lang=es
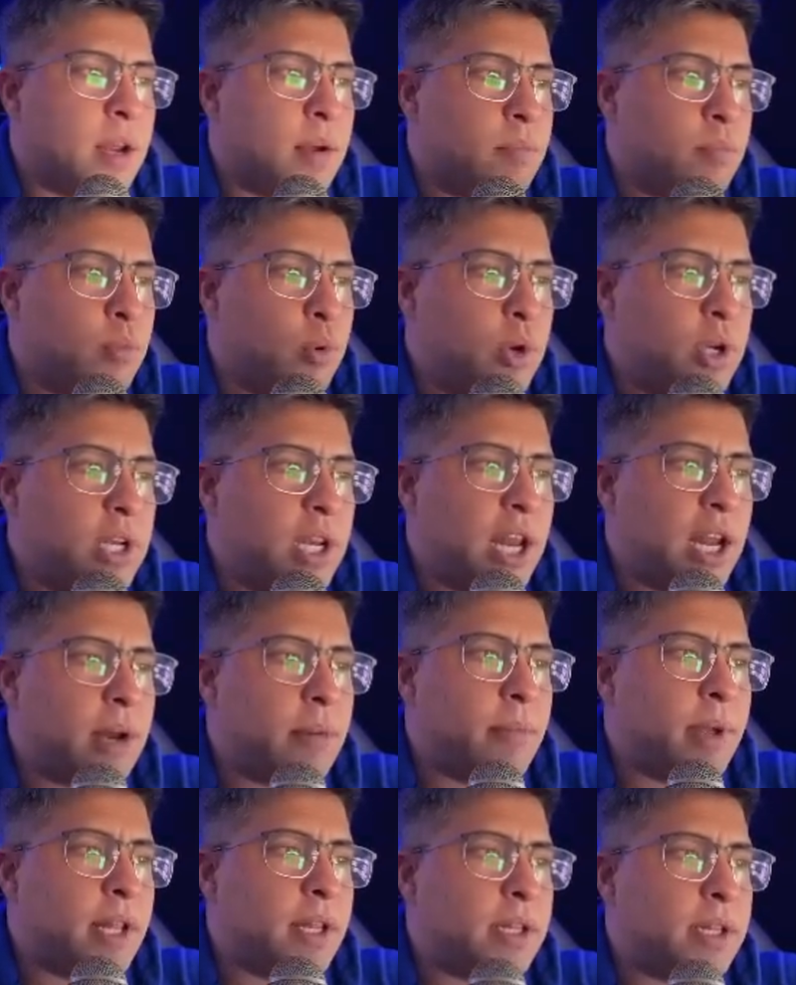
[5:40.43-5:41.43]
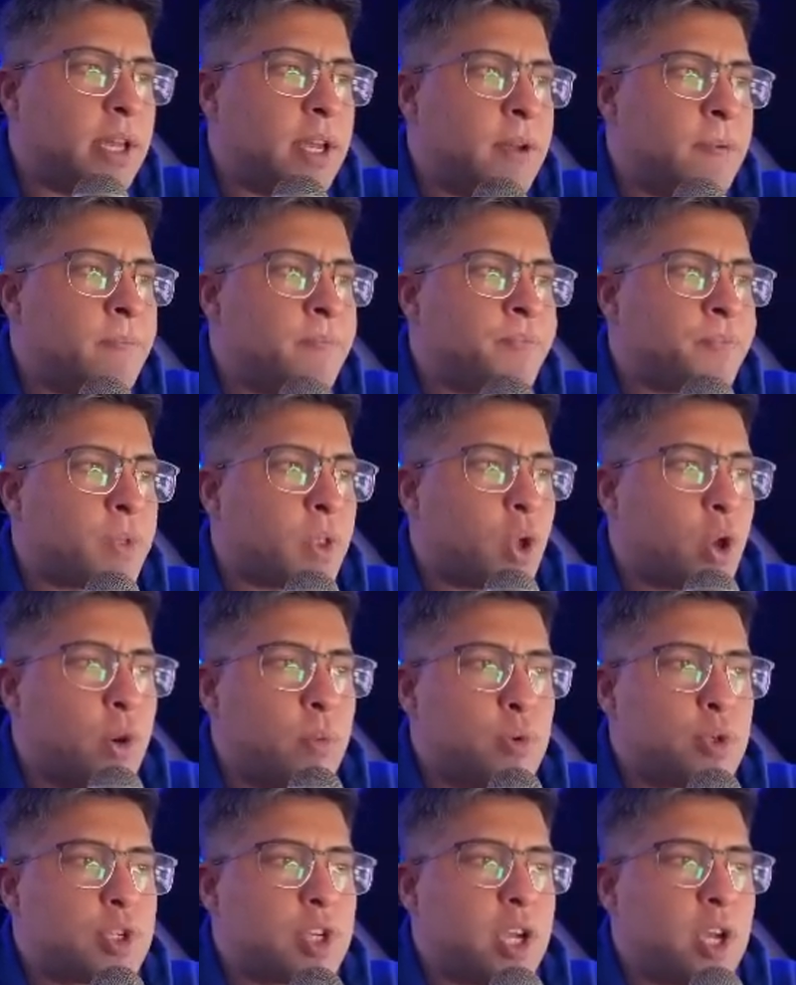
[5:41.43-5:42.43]
muy claramente
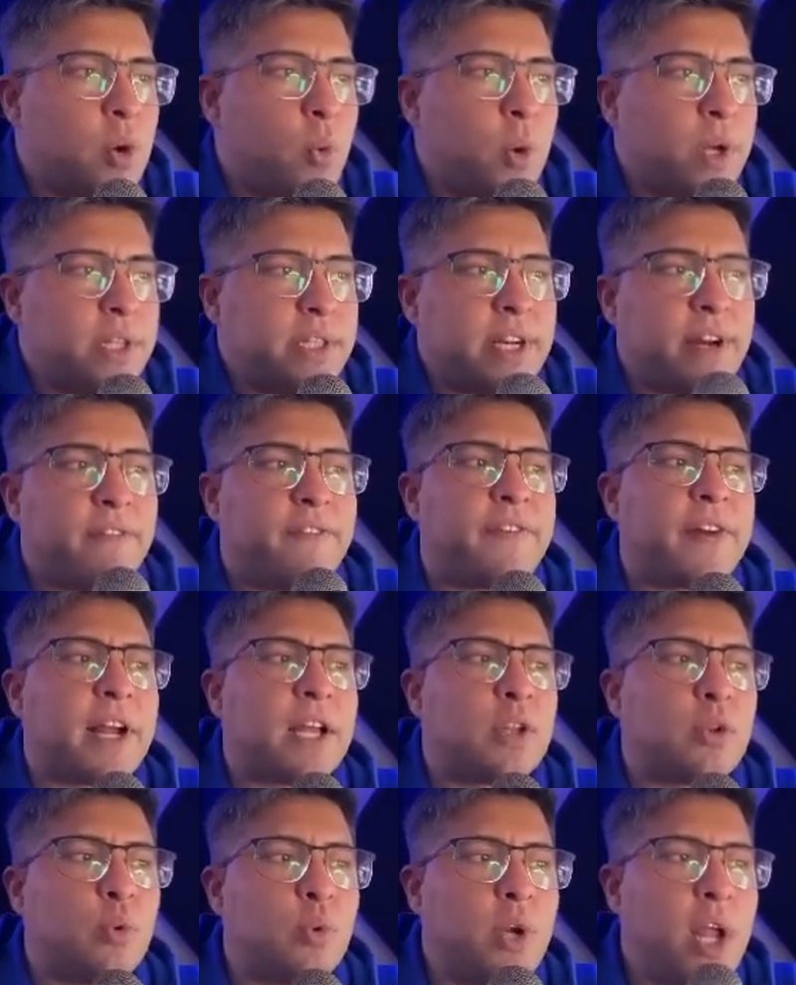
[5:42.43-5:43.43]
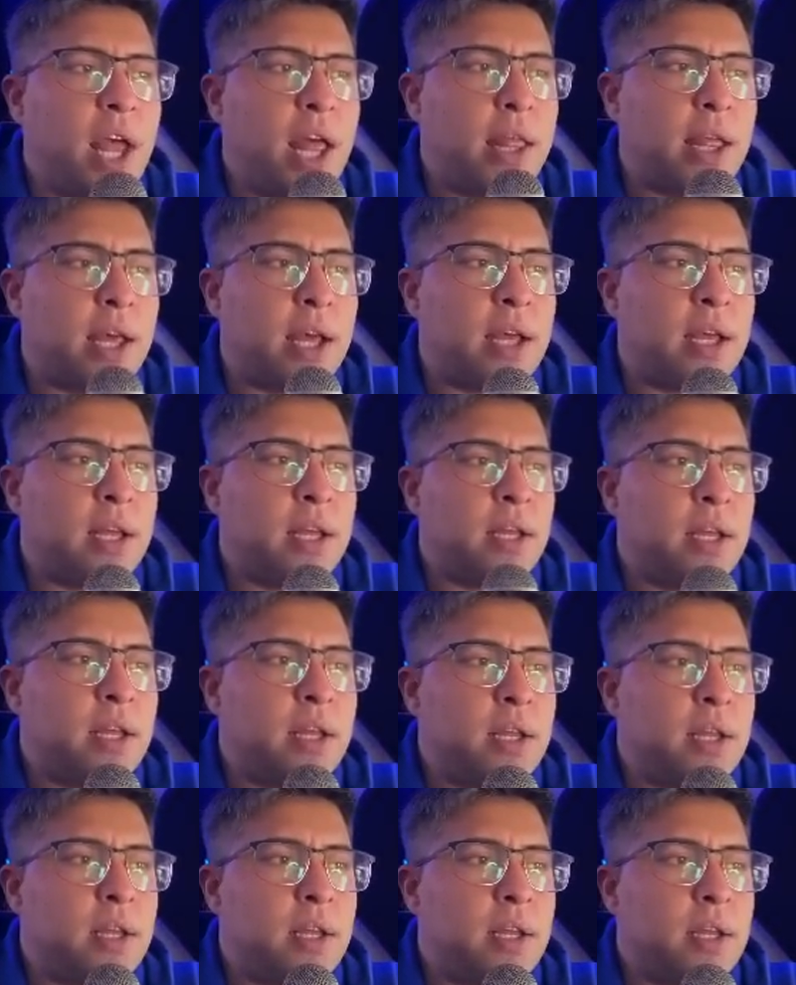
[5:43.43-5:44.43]
cómo se encuentra fracturada
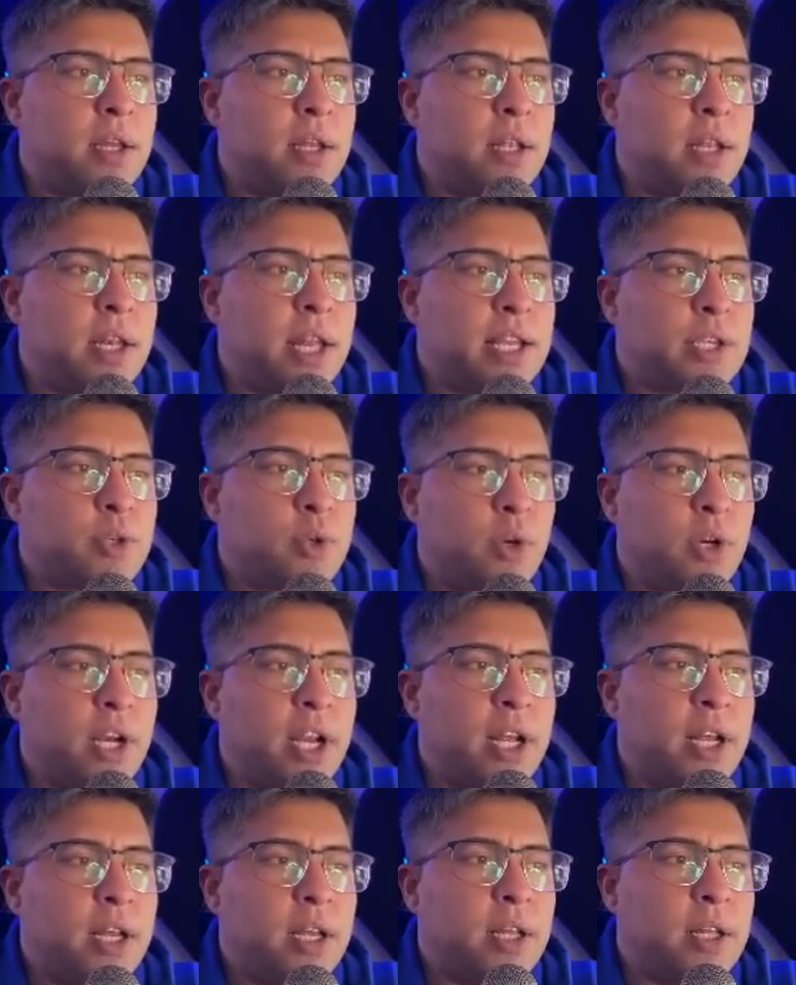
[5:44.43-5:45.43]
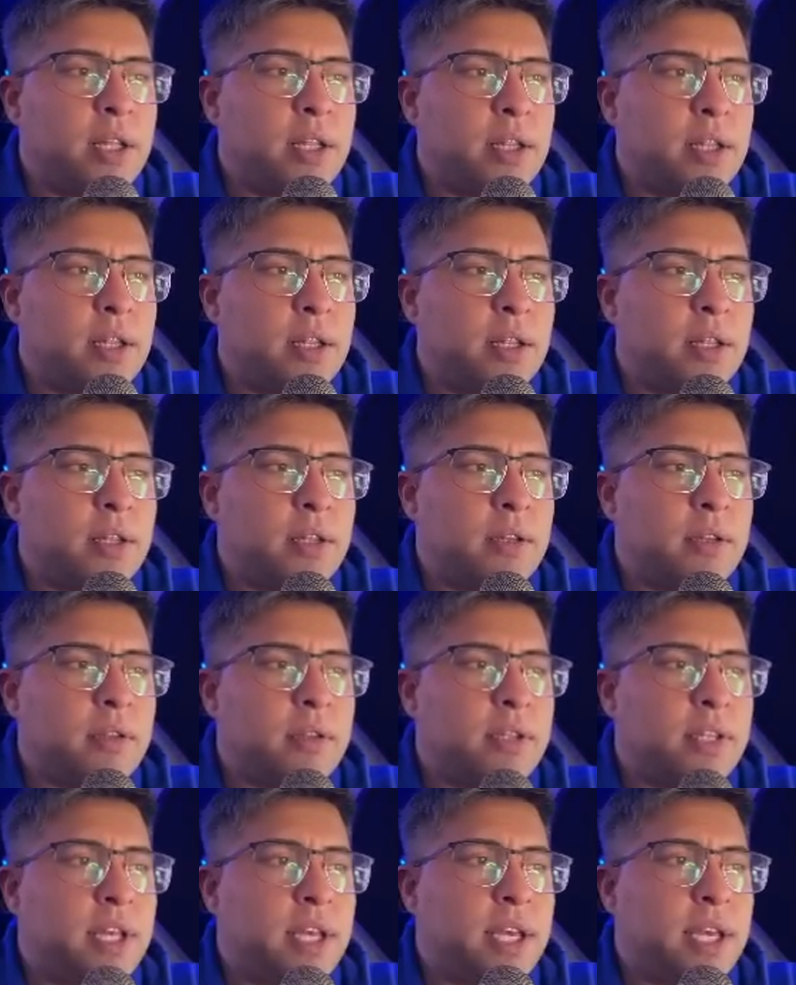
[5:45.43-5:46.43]
la zona
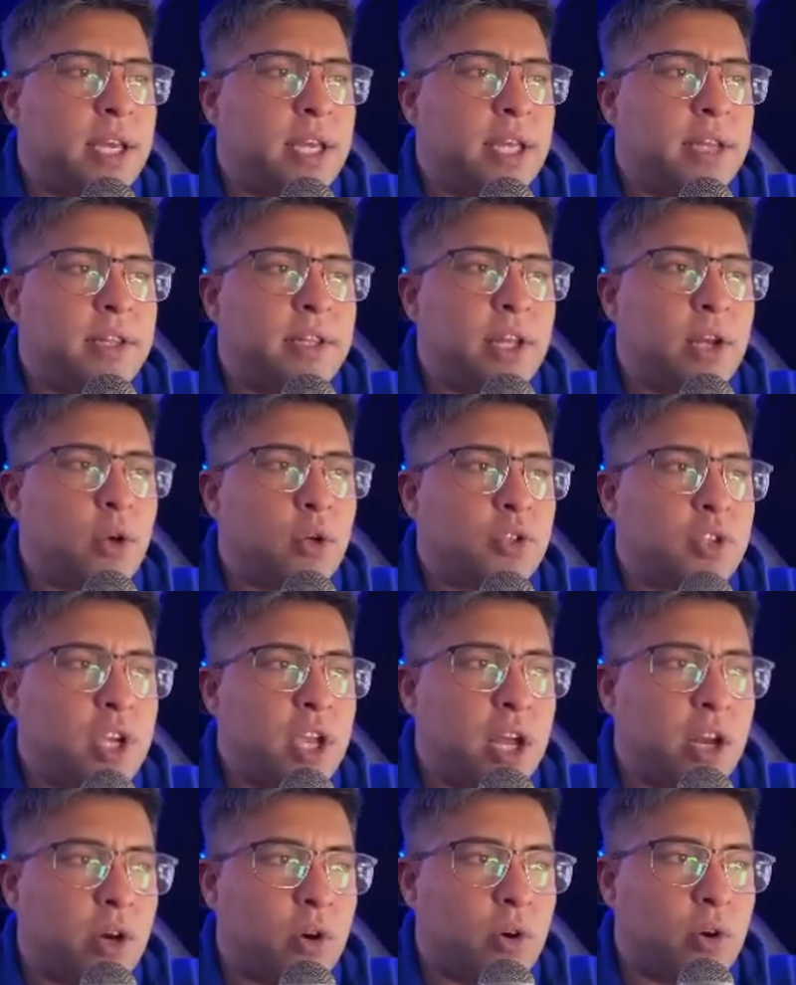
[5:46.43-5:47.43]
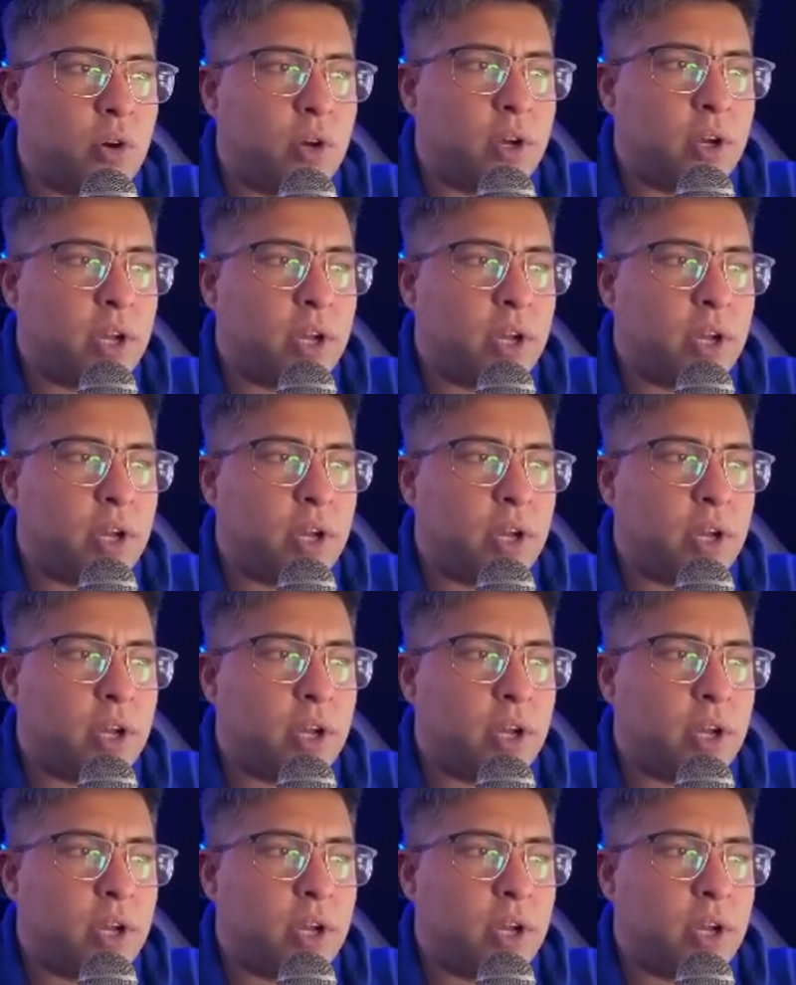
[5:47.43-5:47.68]
del océano.